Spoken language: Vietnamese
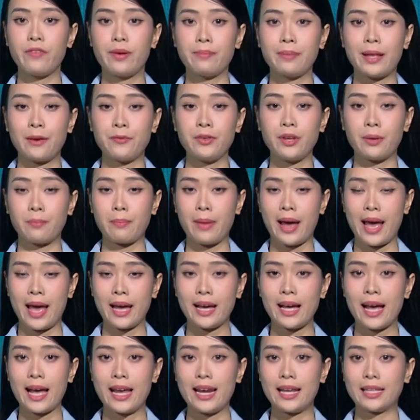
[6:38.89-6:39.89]
viêm não Nhật
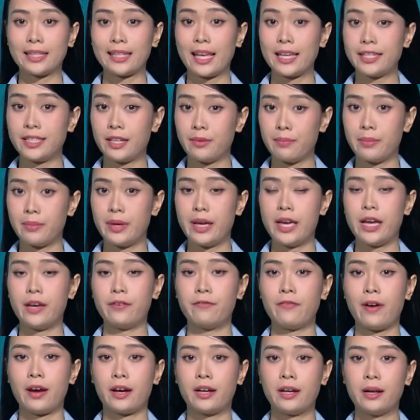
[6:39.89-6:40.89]
Bản hay là tay chân
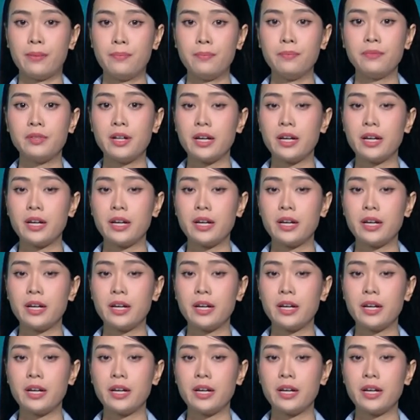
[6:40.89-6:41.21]
miệng và cúm